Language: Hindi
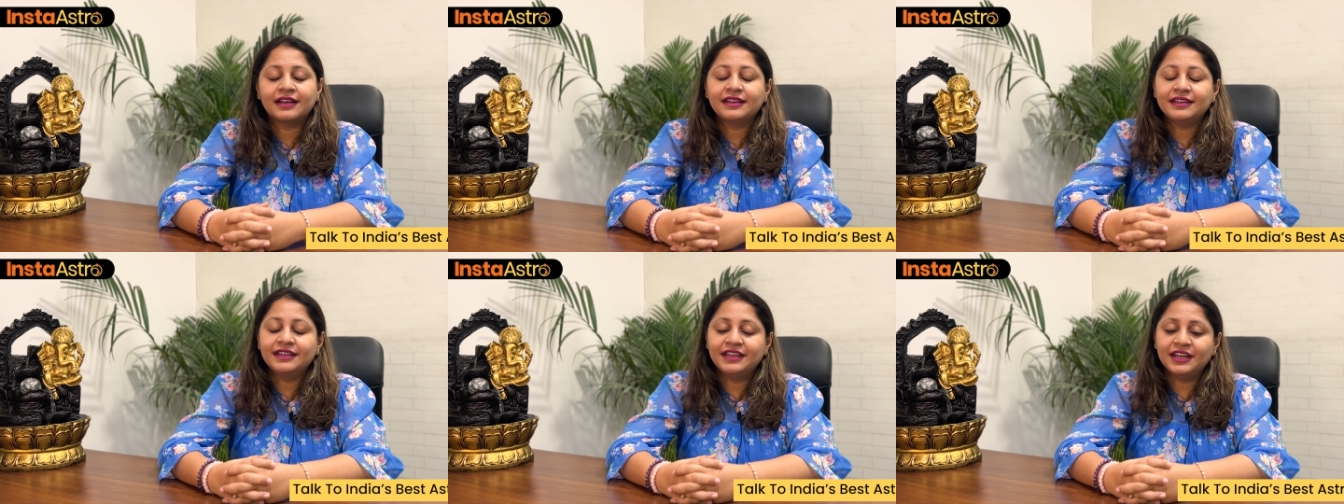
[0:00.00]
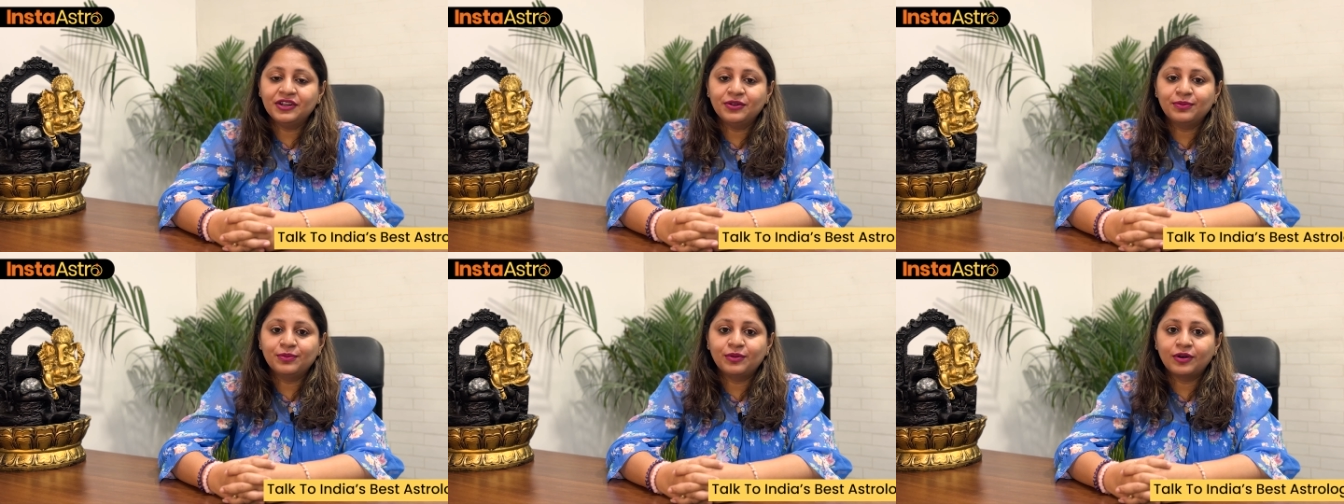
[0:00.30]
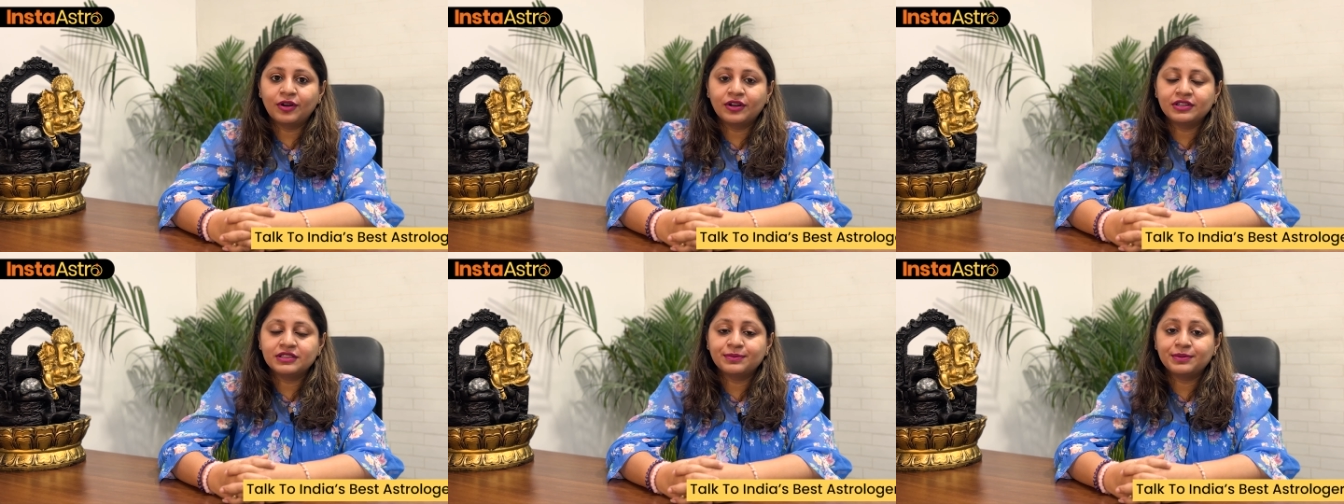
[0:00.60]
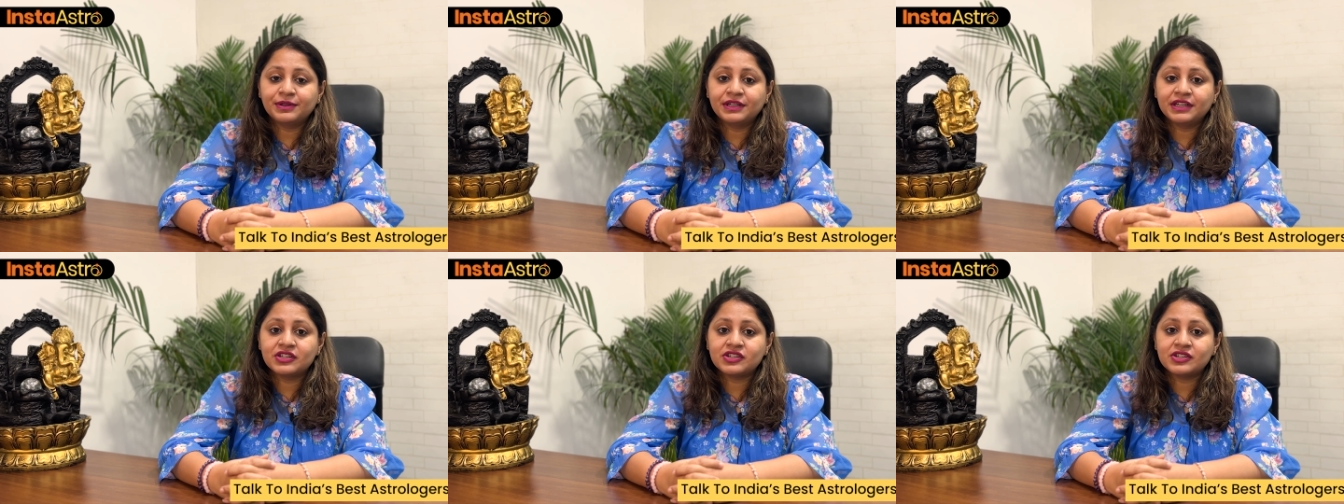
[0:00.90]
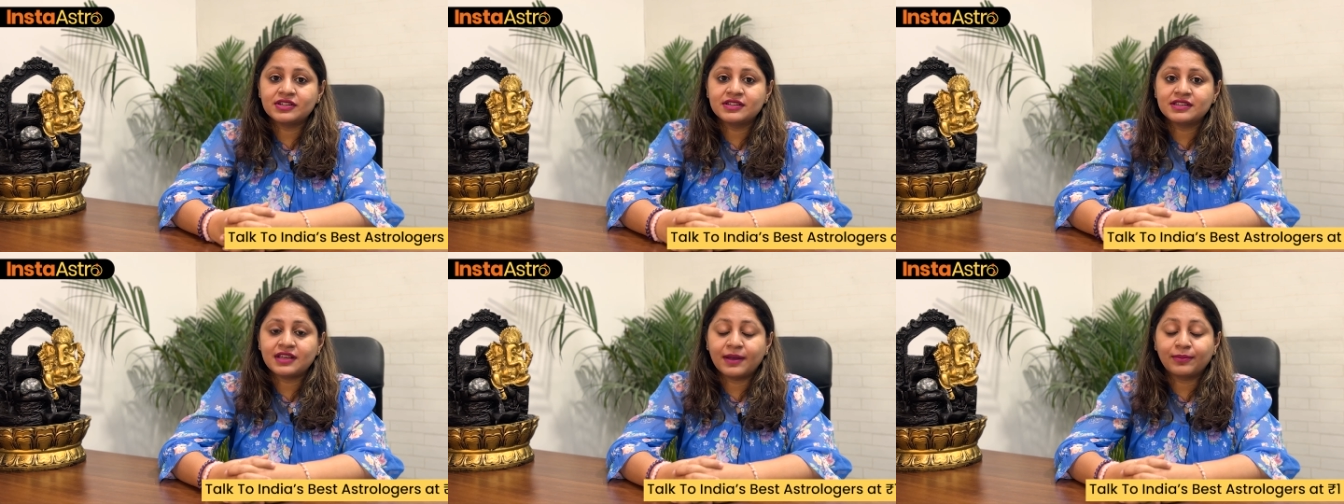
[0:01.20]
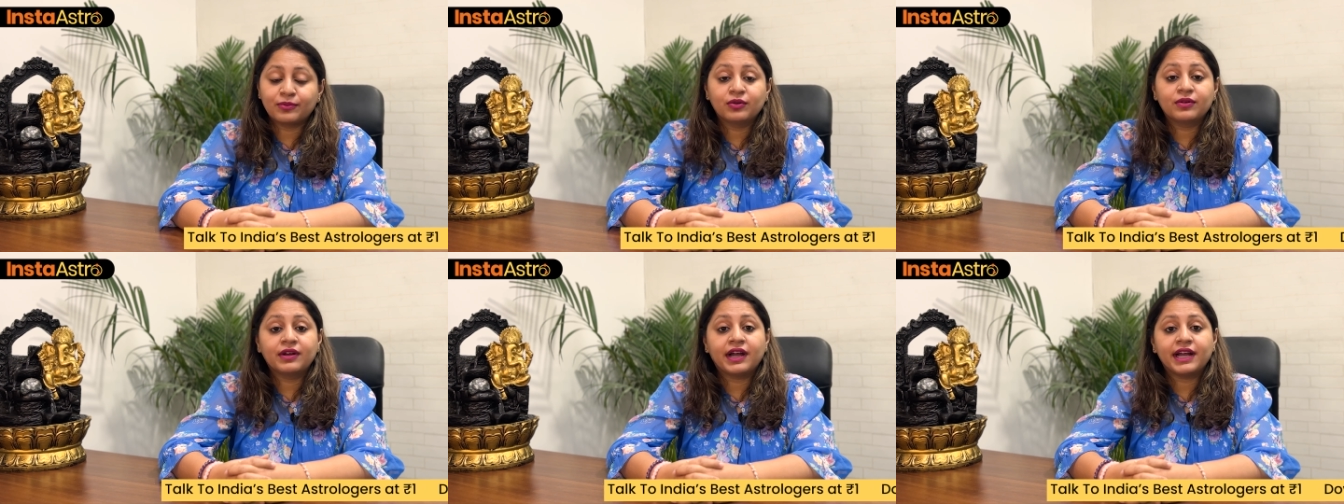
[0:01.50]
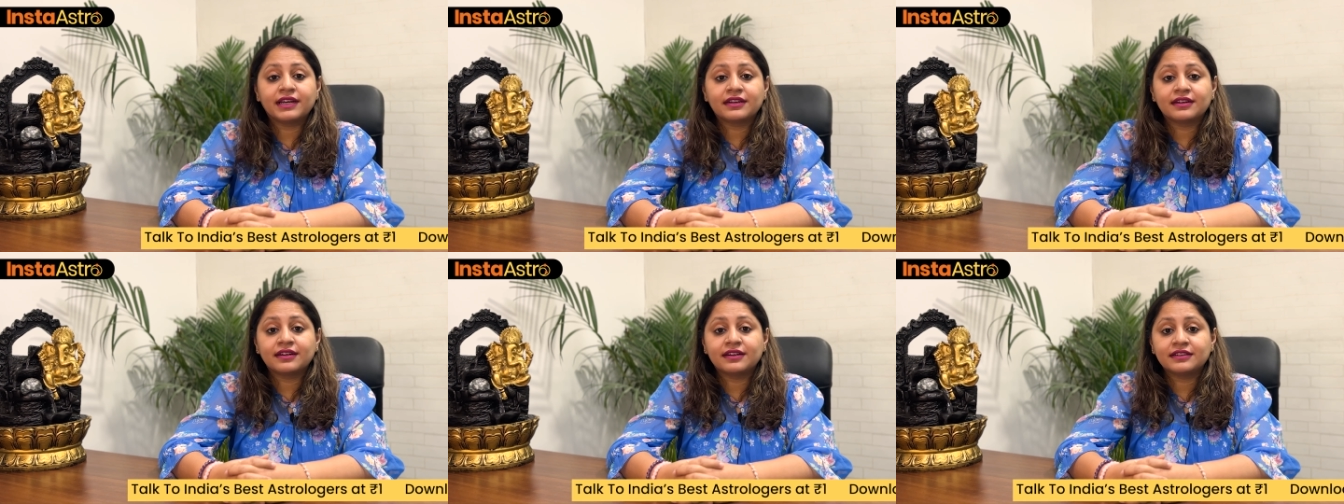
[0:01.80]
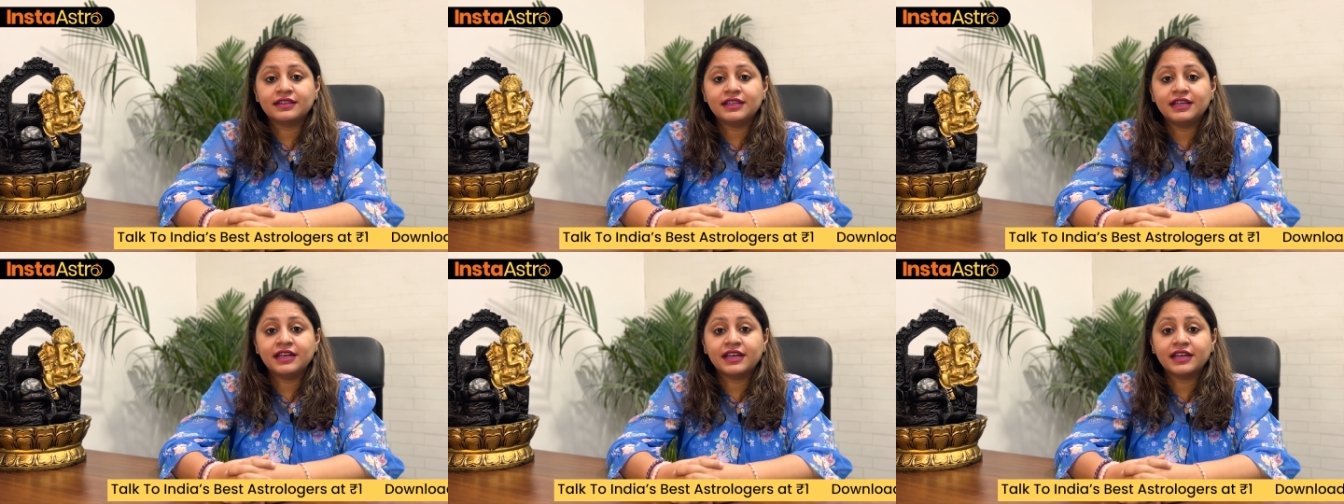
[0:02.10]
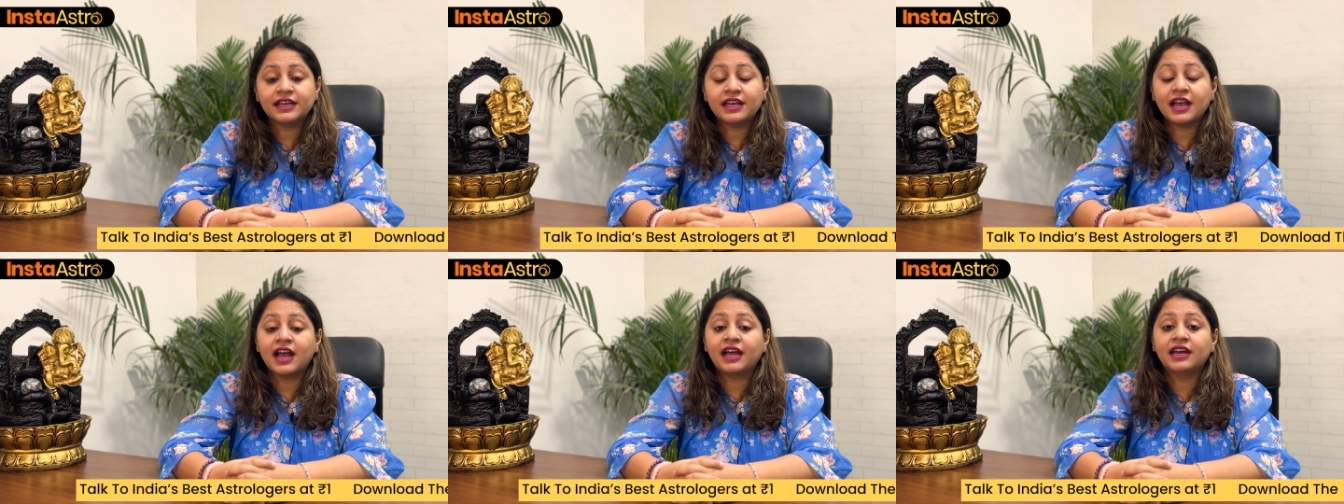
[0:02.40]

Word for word: ये न्यूमरोलॉजी प्रोडिक्शंस आपको गाइड करती हैं कि